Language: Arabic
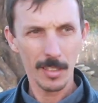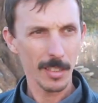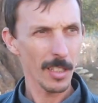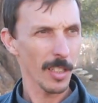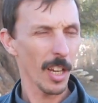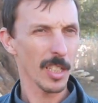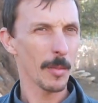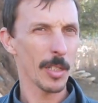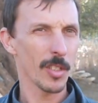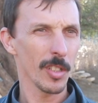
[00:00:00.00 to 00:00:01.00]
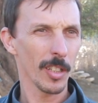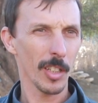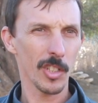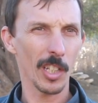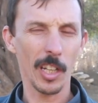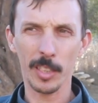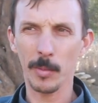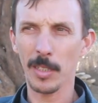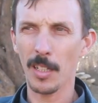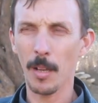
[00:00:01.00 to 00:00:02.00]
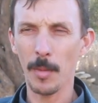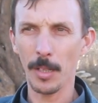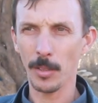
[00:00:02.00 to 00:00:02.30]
حتى شي حاجه ماشي كتشري الارض بالثمن